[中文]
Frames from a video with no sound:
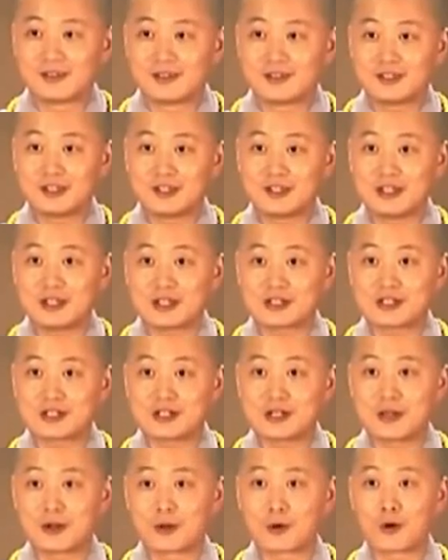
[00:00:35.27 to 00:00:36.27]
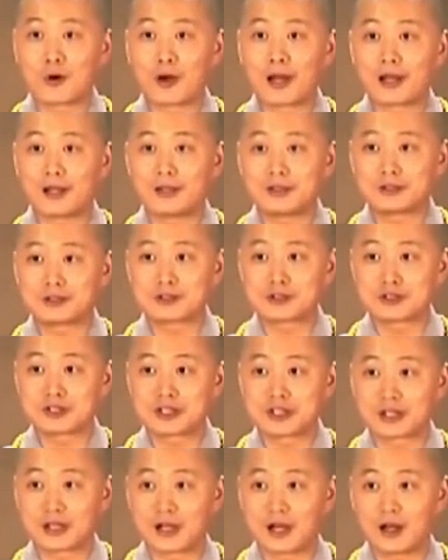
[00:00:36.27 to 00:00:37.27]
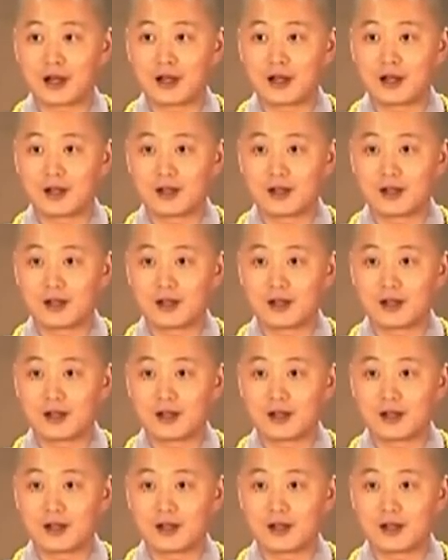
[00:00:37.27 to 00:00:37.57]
这也是很快乐的事情啊。